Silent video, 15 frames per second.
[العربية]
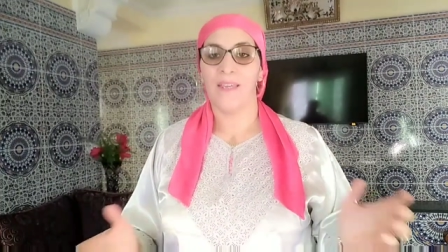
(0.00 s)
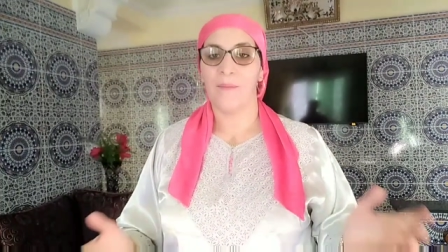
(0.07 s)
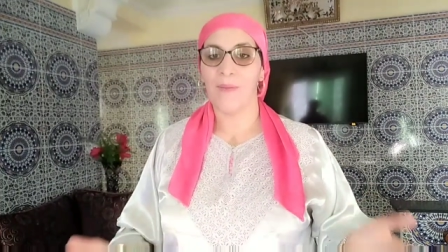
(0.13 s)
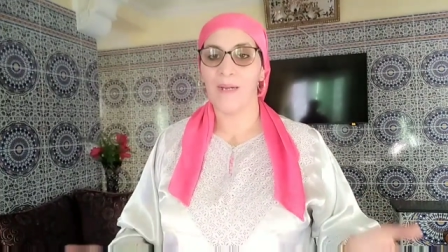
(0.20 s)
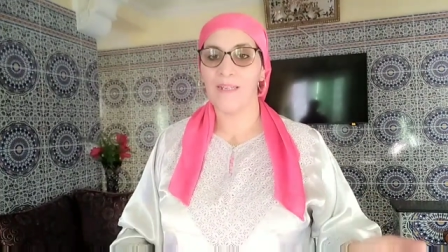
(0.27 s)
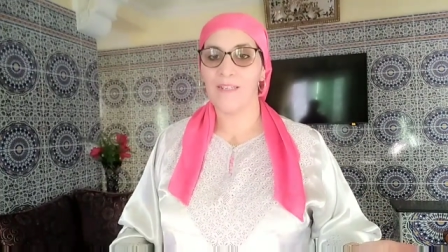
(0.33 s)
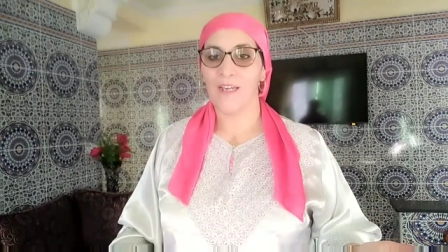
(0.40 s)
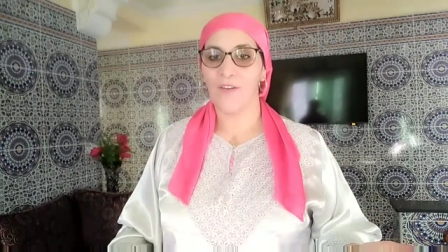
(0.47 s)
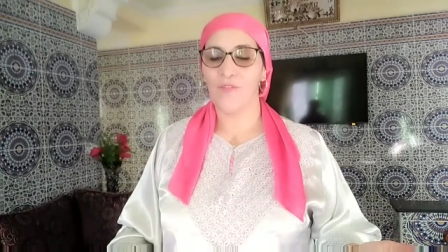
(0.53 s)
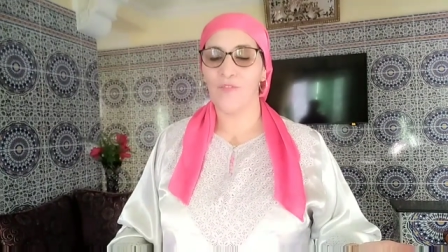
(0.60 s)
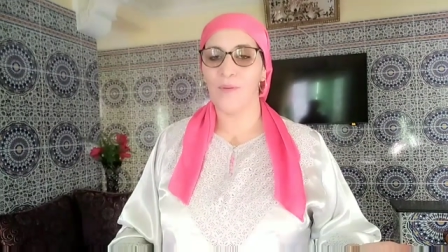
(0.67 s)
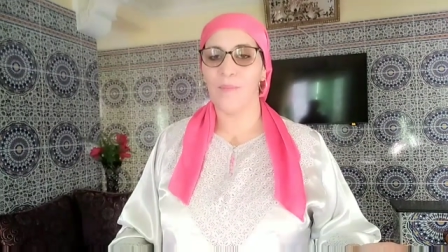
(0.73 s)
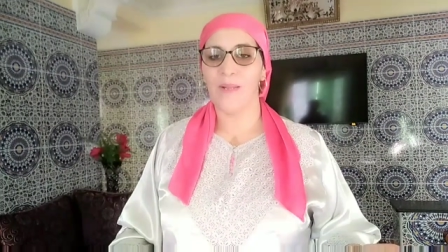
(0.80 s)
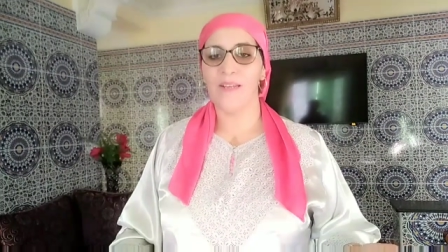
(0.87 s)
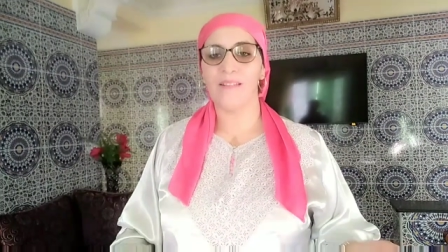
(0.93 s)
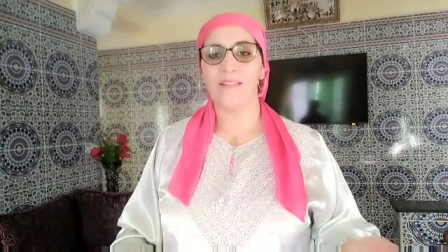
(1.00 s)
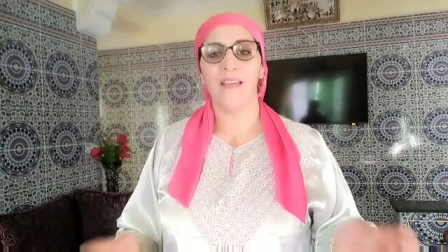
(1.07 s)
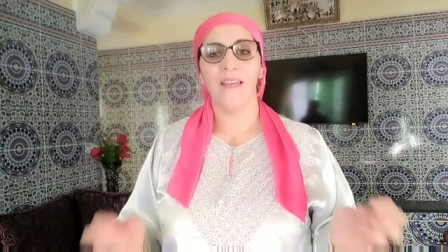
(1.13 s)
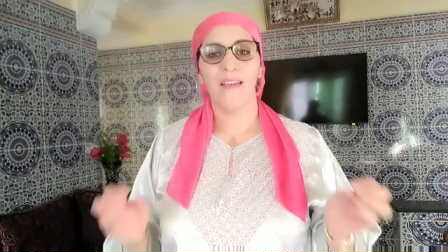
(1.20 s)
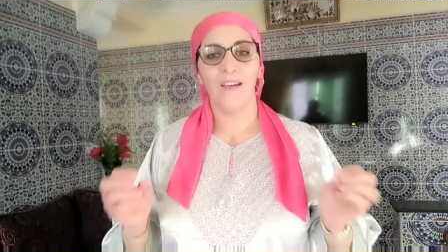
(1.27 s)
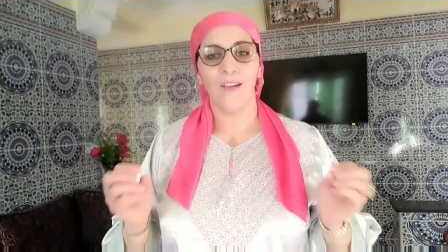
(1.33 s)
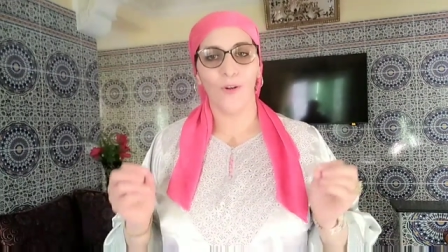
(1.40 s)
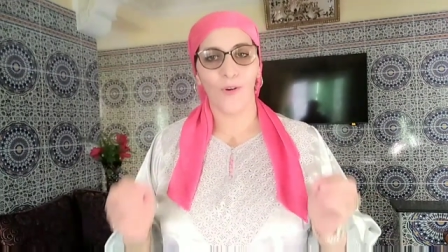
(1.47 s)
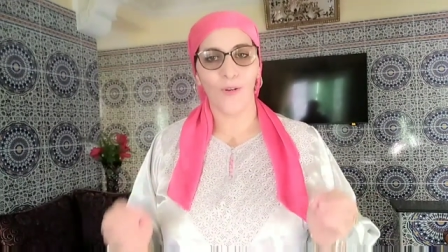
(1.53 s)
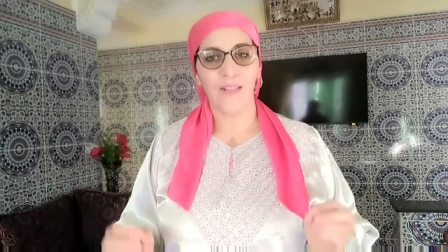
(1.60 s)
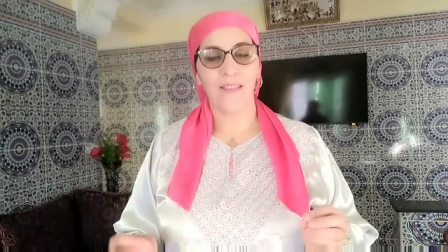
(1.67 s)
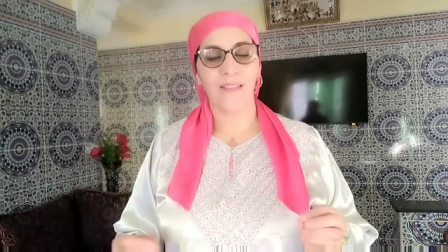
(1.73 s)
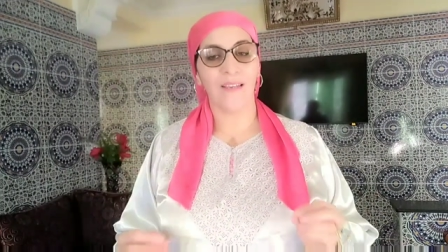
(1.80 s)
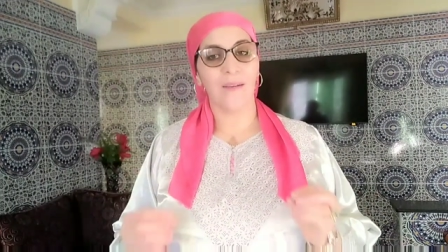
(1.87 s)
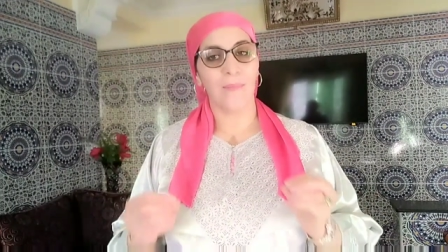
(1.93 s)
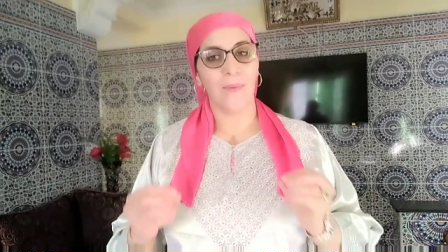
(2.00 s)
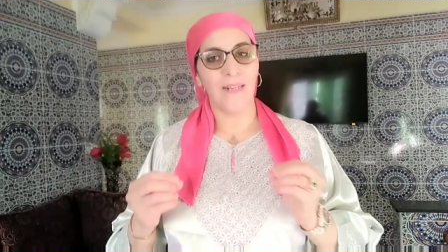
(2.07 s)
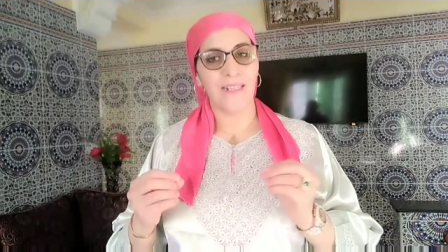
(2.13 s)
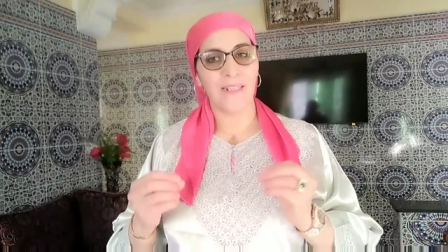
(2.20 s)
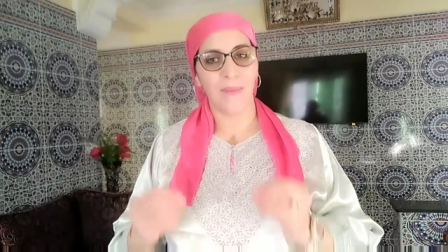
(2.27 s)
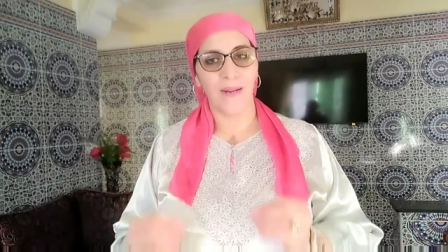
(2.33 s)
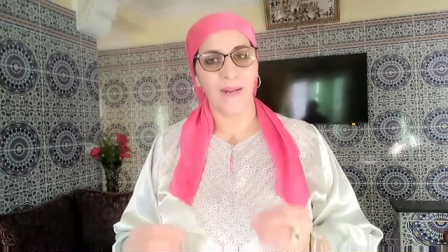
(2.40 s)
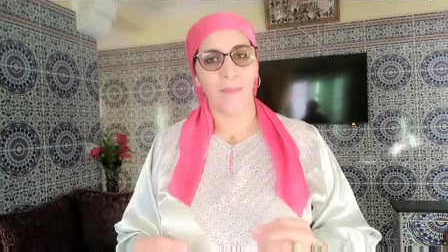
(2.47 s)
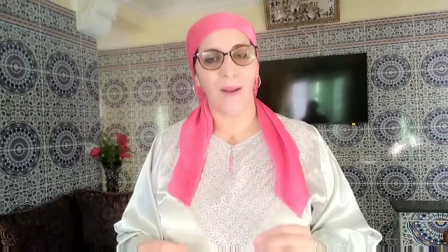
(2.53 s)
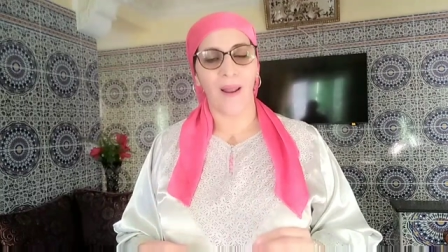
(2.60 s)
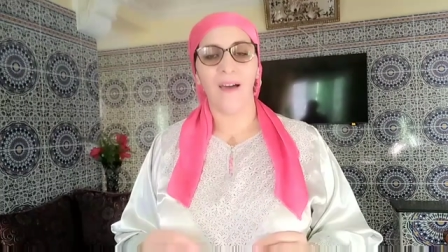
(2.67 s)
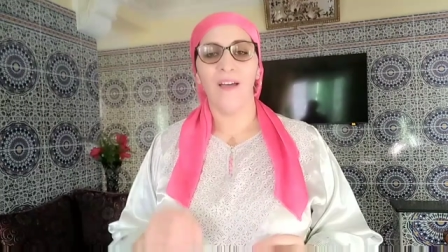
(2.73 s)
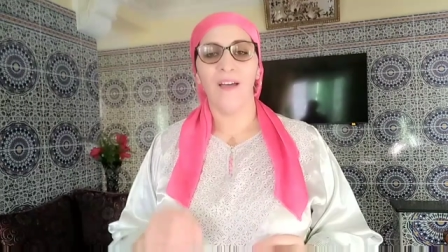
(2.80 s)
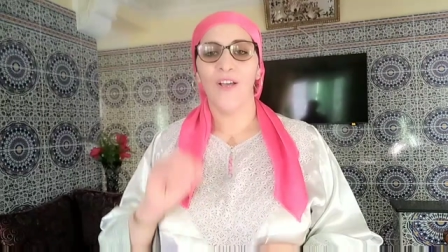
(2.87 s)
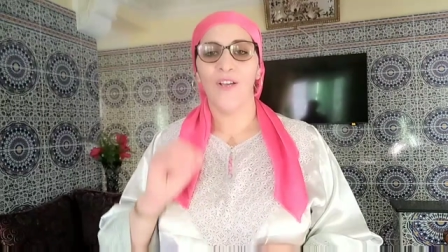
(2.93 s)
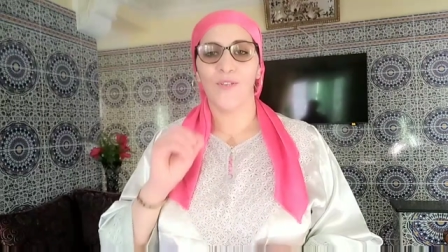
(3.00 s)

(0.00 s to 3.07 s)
كما كتعرفوا البنات الغلد بالنسبه للمراه